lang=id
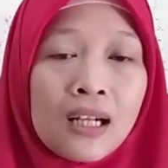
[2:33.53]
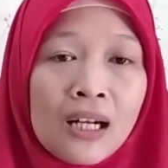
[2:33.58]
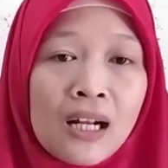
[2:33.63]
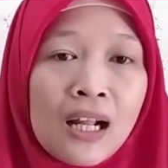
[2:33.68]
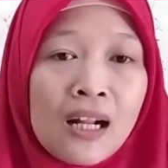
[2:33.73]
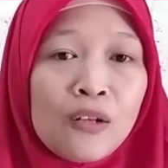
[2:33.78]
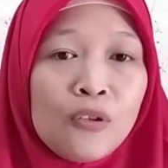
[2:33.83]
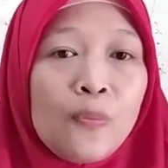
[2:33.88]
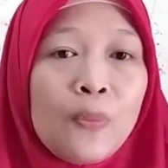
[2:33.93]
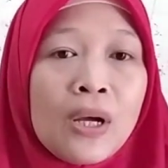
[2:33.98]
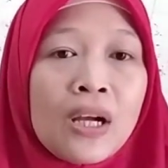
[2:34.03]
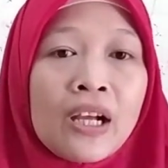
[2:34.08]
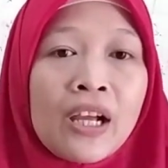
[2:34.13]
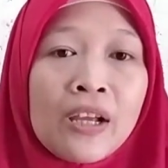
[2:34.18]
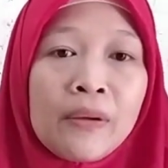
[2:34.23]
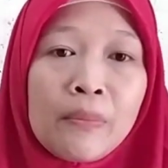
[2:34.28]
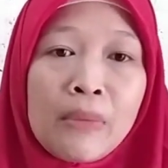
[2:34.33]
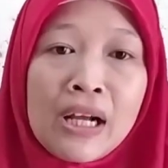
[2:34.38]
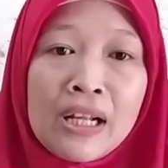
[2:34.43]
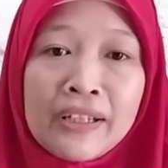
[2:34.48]
Lalu
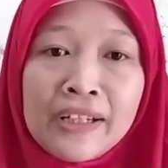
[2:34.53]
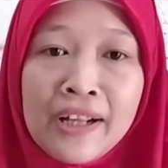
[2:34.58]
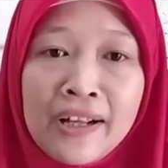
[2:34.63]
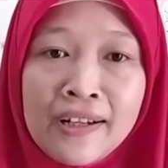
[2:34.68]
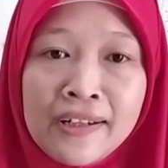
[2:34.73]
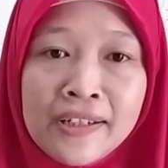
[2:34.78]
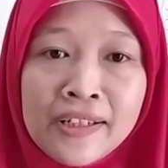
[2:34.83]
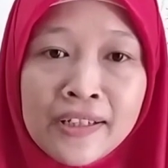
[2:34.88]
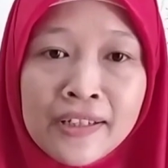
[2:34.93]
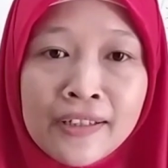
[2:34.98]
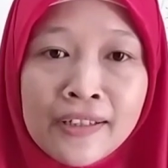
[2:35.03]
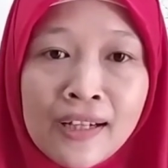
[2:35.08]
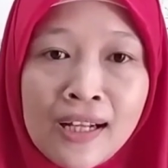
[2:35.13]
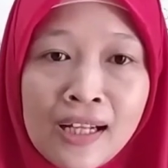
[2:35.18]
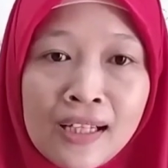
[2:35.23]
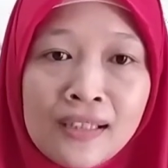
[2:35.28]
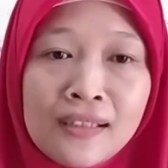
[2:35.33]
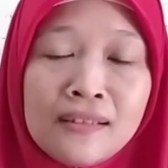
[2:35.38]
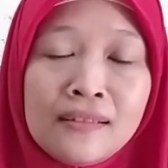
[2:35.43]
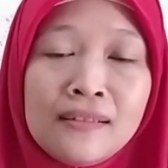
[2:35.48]
bagaimana
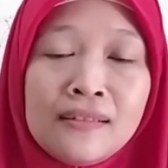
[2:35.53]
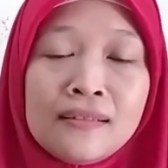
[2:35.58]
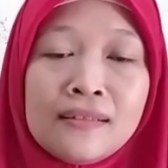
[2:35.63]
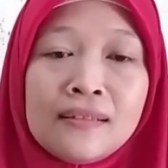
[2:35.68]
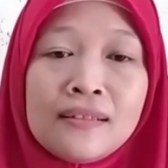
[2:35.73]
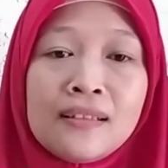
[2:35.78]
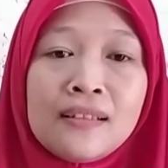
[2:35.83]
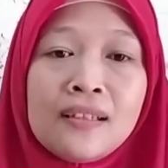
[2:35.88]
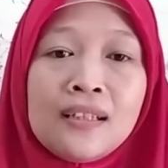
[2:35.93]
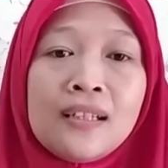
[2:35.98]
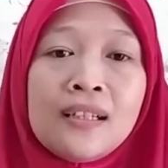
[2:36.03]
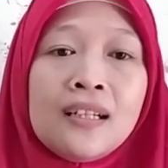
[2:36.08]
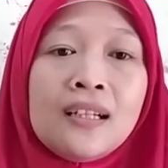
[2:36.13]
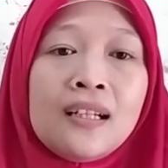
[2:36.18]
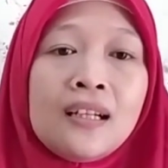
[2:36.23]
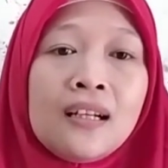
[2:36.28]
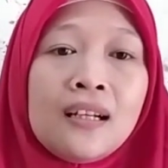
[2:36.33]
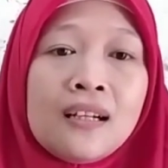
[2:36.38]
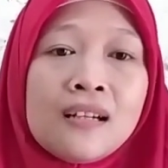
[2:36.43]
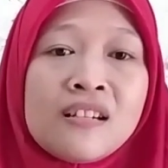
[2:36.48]
dengan
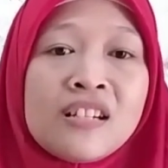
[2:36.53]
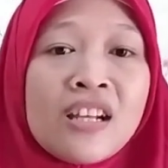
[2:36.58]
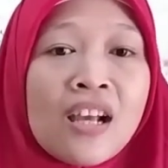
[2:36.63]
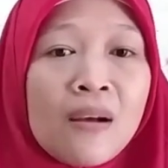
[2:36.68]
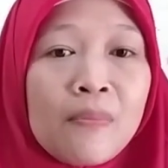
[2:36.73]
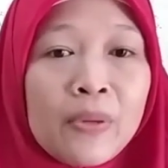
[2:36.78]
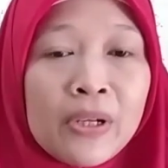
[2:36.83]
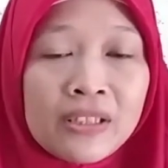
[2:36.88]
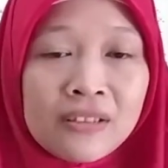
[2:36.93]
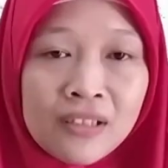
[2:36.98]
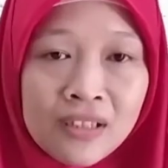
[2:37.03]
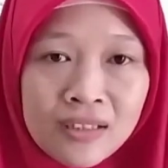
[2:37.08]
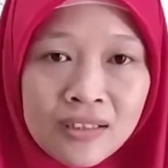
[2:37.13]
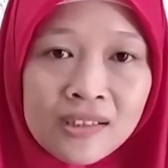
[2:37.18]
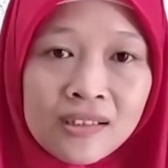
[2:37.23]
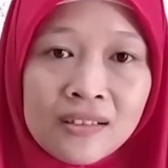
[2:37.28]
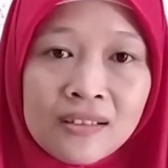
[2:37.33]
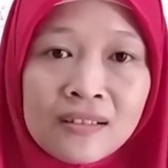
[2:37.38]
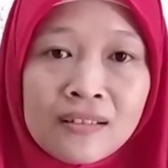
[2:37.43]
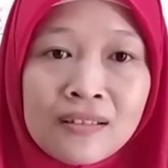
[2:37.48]

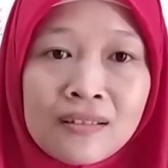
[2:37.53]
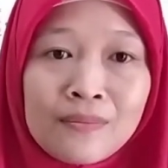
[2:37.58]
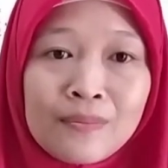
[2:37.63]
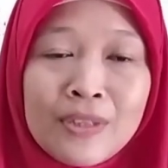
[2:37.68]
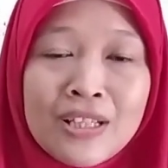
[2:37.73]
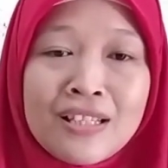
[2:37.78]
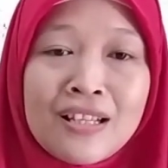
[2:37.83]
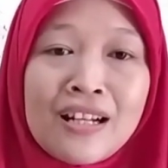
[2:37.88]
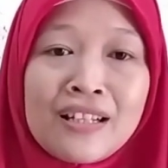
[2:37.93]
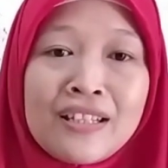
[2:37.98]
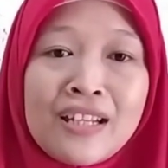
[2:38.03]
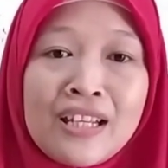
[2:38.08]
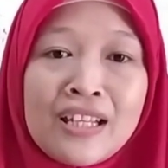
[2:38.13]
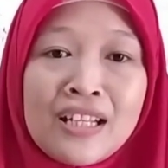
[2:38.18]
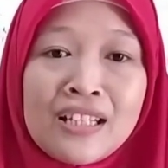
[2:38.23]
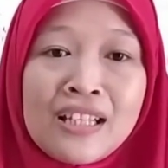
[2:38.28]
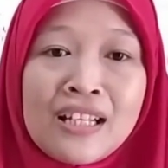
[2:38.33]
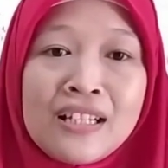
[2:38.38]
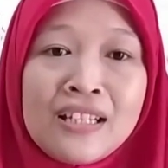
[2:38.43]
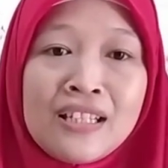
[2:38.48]
diabetes misalnya
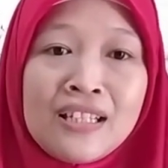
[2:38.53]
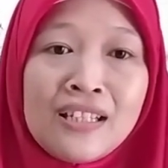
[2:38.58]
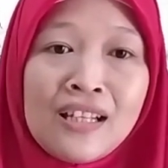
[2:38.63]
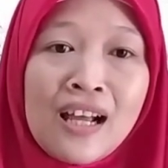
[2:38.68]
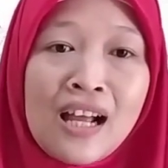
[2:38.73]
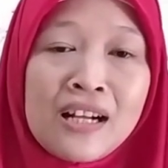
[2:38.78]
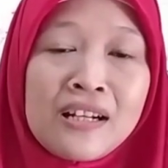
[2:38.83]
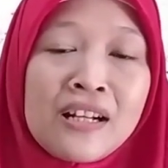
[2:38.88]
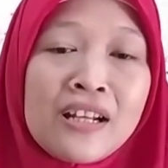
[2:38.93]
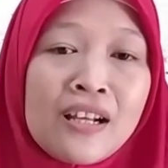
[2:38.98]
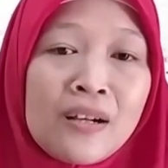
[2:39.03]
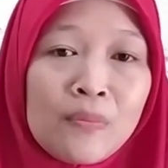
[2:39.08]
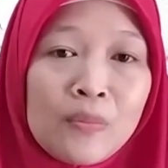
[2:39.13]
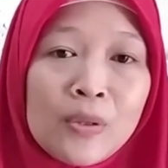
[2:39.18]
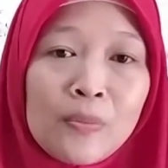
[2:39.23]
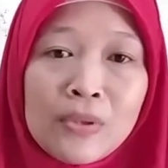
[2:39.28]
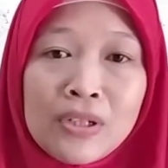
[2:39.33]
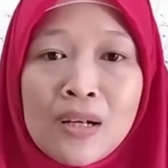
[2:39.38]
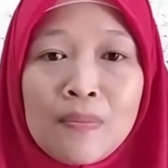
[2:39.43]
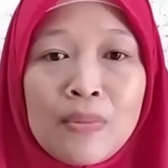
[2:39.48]
ya tadi ada yang
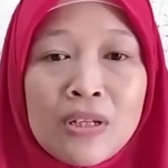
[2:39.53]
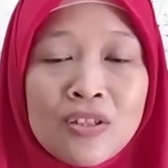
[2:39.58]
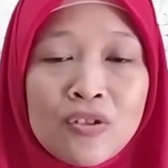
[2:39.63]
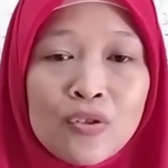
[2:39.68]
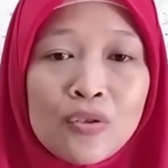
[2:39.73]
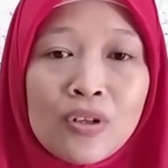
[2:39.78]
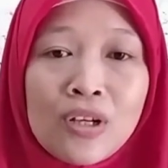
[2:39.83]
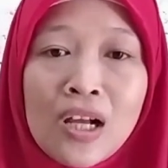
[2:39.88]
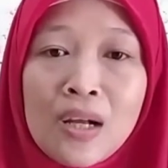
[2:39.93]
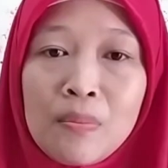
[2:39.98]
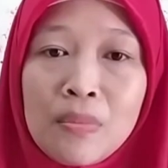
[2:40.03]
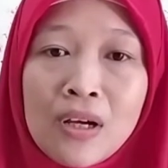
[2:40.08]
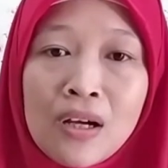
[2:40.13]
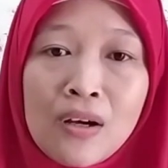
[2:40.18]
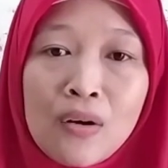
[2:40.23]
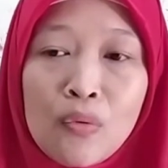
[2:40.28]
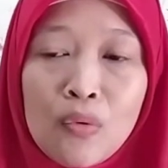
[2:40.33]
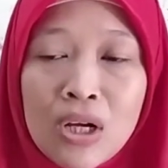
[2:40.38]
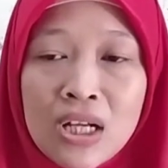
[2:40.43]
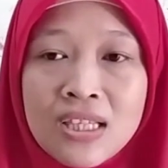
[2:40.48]
berpendapat juga
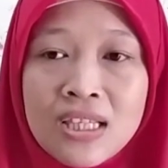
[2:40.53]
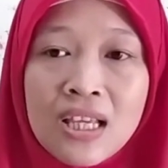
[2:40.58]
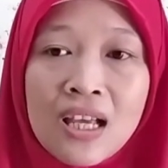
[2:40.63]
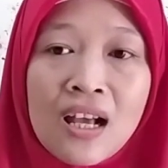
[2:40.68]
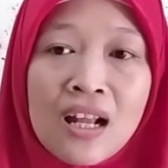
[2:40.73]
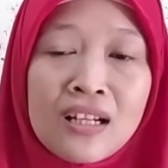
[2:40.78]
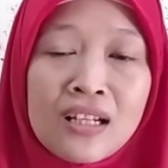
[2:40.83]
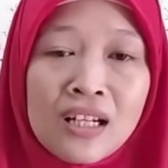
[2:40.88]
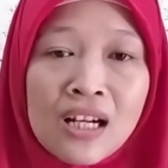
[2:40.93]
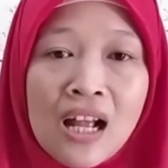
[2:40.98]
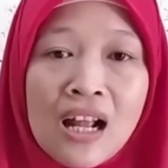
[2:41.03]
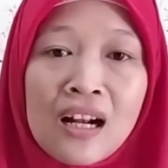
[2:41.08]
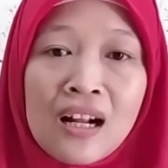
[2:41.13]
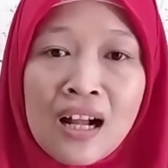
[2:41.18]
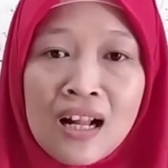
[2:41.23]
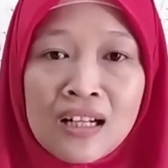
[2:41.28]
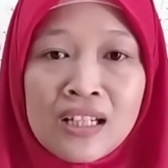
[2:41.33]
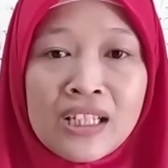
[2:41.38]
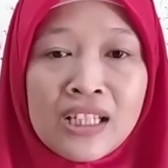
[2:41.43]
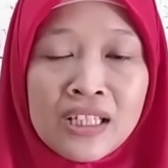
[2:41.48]
bahwa si air
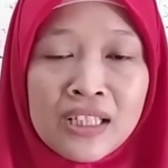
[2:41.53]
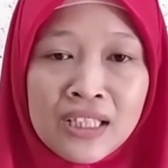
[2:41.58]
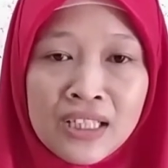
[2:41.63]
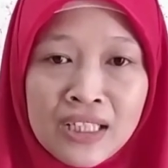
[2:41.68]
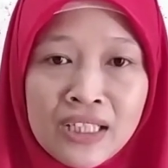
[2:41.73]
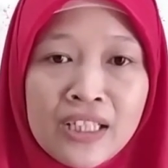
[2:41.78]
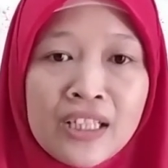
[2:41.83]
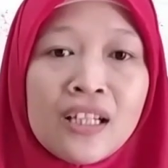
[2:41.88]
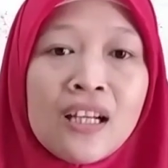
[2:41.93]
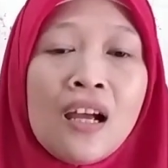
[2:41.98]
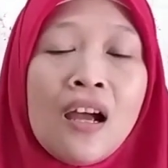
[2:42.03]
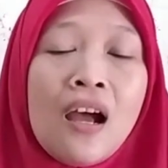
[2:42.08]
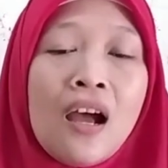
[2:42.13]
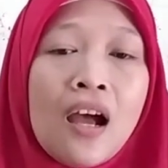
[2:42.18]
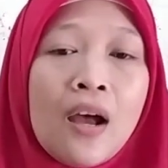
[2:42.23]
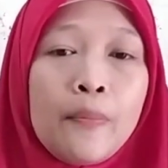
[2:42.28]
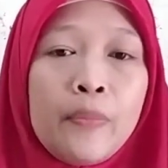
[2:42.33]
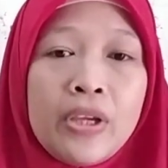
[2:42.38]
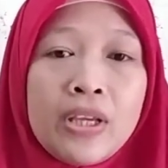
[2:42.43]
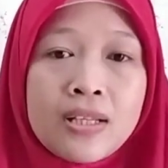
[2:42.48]
alkali ini
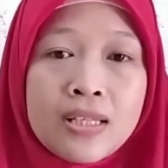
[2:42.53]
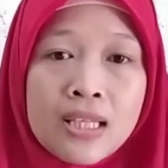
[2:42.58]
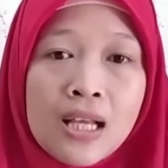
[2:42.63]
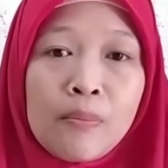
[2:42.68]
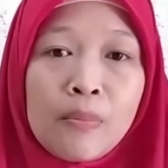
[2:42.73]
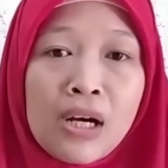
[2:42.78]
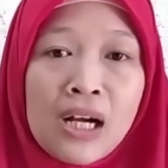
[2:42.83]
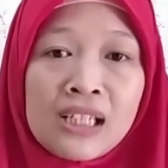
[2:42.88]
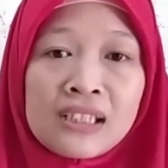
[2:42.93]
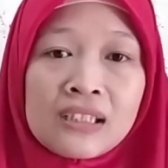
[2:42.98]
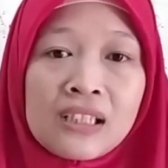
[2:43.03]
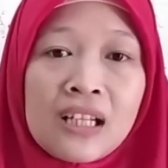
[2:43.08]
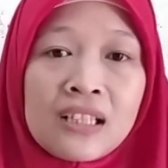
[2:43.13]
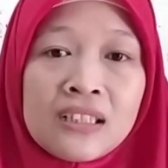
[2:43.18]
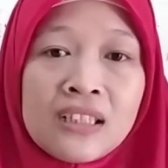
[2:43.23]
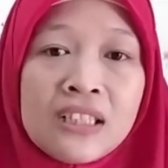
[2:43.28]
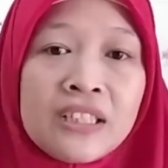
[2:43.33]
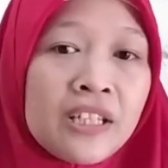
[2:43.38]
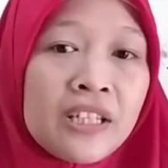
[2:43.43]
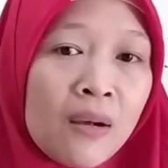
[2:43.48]
bisa
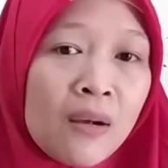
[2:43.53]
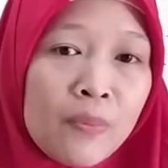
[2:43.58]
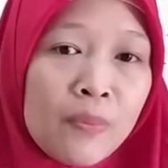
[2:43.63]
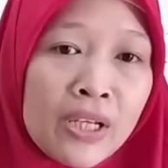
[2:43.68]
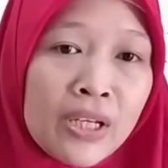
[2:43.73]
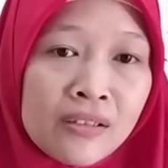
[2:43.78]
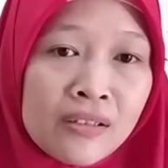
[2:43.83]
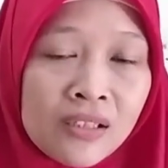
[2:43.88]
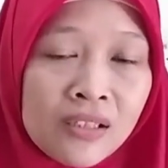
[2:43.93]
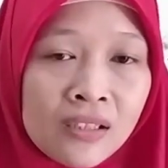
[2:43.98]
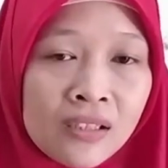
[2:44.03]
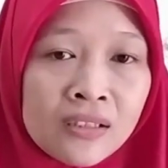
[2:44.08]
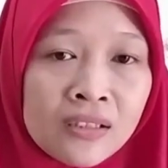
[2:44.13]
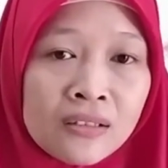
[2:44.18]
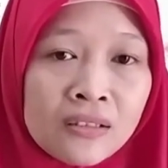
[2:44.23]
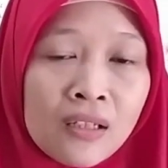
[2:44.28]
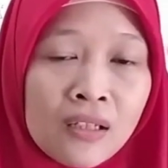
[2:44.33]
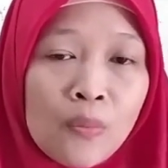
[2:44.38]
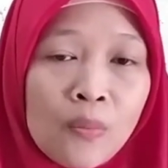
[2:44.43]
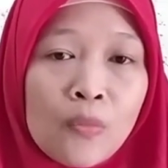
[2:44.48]
mengatasi
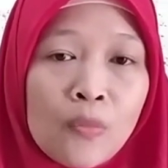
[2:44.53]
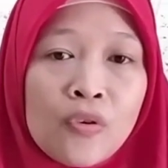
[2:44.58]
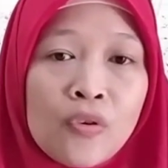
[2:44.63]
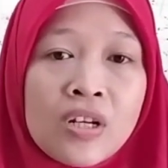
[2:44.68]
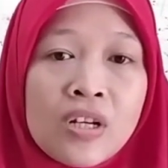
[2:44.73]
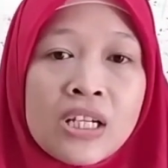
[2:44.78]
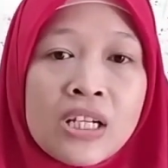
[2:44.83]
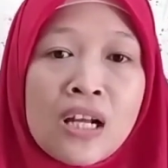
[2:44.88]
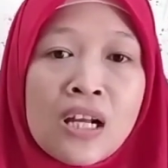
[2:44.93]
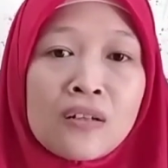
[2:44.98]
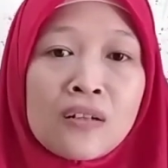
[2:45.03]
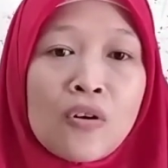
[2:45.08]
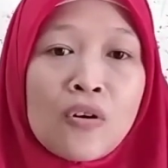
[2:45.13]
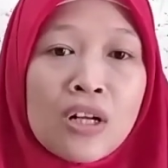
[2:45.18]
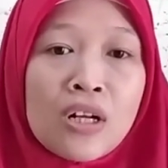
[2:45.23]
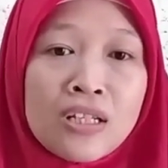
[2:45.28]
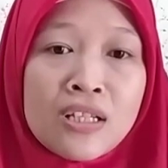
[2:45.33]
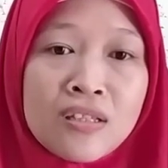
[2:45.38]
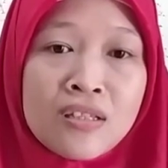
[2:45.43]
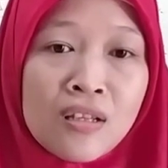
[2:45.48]
diabetes kemudian
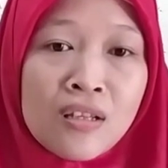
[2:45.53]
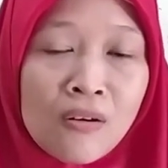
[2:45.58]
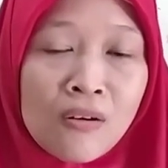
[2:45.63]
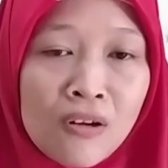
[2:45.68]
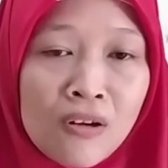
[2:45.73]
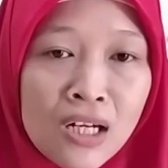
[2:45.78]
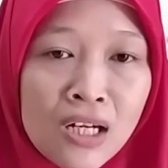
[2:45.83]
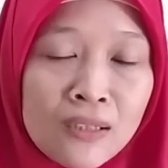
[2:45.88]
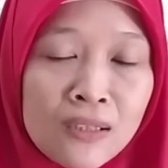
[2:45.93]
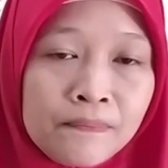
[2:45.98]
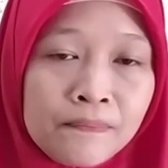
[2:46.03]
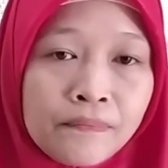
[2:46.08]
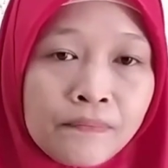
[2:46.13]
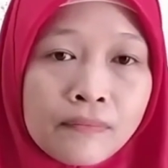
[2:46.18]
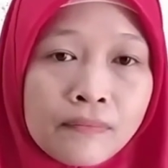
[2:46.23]
kolesterol